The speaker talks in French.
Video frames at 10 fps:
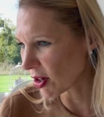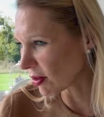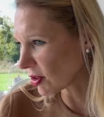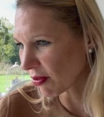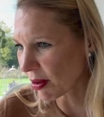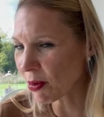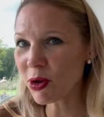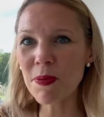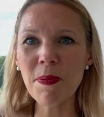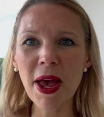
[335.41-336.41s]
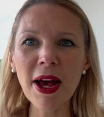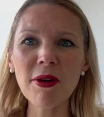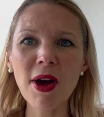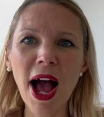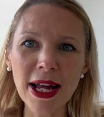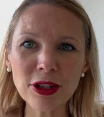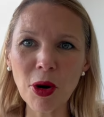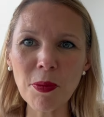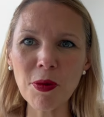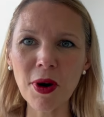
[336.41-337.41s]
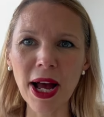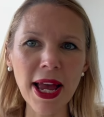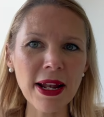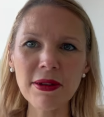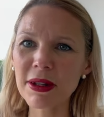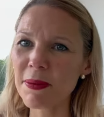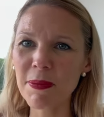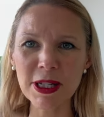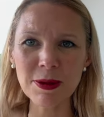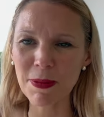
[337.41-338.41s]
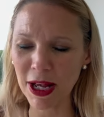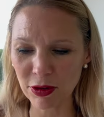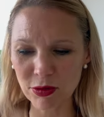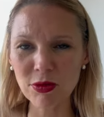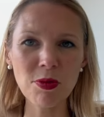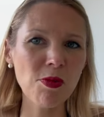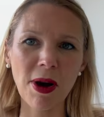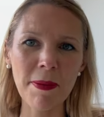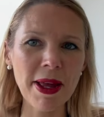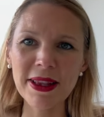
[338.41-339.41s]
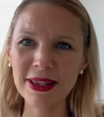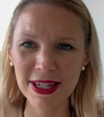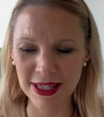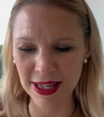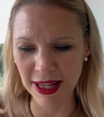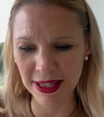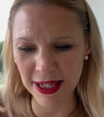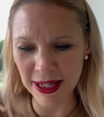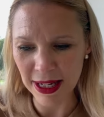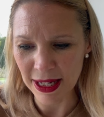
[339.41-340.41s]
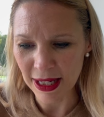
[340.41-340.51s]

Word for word: Voilà, c'est vraiment une paire intemporelle, passe-partout, qu'on pourrait mettre des années.